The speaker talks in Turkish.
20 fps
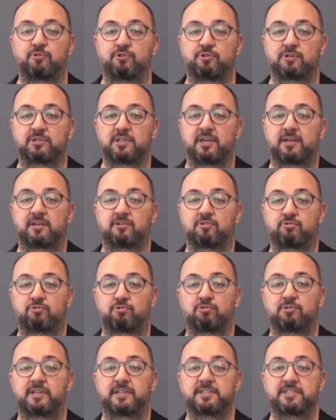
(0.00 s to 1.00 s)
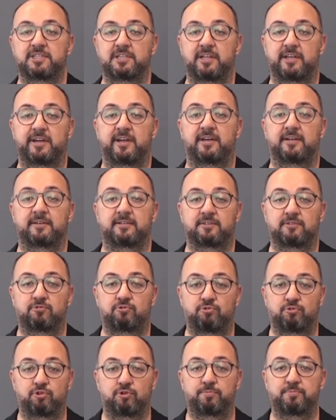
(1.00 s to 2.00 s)
boyutta kullanıcılara
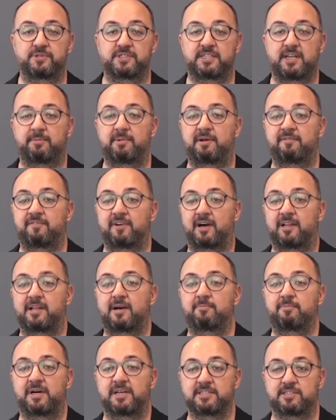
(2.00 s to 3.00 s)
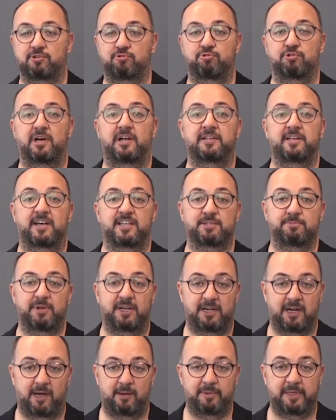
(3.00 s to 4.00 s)
grup, zaman ve alan bazlı kural
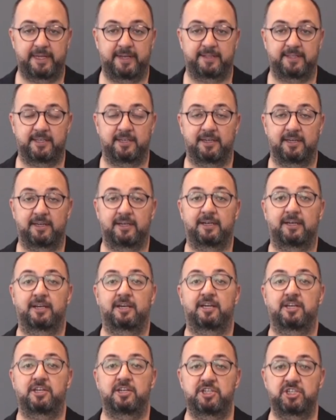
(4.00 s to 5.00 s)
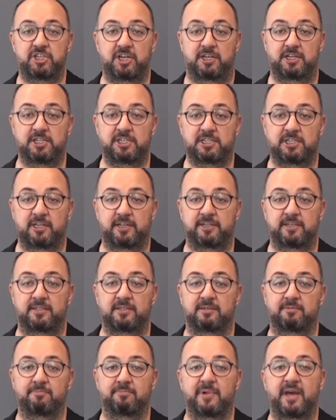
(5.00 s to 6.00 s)
yazma kabiliyeti, iş
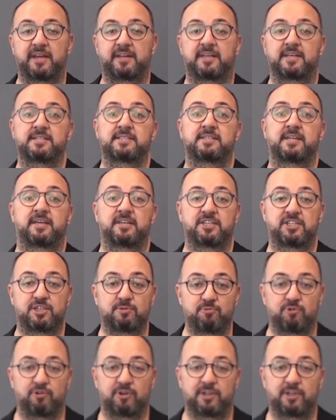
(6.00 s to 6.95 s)
akışları, merkezi erişim